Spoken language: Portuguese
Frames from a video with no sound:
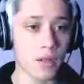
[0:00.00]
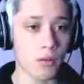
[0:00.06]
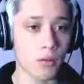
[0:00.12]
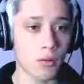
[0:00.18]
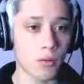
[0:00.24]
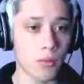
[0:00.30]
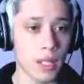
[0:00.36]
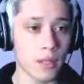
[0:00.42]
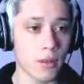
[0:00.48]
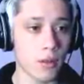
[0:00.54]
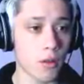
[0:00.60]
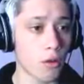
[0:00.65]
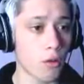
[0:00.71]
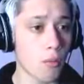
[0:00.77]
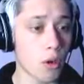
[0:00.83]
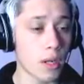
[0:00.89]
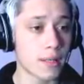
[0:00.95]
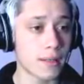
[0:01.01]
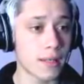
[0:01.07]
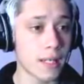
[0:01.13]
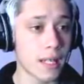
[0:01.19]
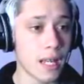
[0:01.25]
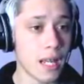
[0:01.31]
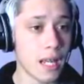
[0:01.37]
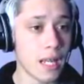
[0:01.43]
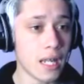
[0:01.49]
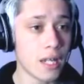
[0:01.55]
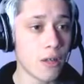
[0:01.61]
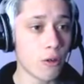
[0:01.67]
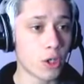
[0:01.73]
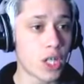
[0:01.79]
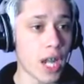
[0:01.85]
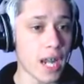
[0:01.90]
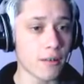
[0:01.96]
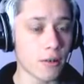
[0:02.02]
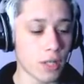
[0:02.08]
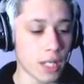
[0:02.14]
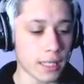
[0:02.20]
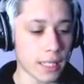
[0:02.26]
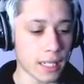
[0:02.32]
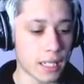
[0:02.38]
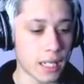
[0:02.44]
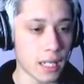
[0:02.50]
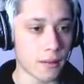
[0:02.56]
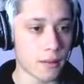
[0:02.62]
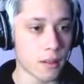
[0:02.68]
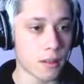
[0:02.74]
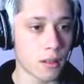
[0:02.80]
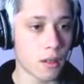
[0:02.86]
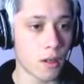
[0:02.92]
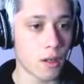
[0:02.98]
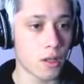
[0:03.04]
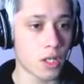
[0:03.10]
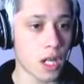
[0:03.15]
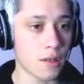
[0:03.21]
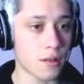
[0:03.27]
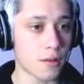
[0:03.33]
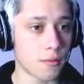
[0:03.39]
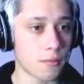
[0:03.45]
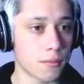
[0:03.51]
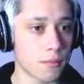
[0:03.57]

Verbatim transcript: no Twitter, alguma coisa assim. E o Jason já tá aqui. Oi, Jason.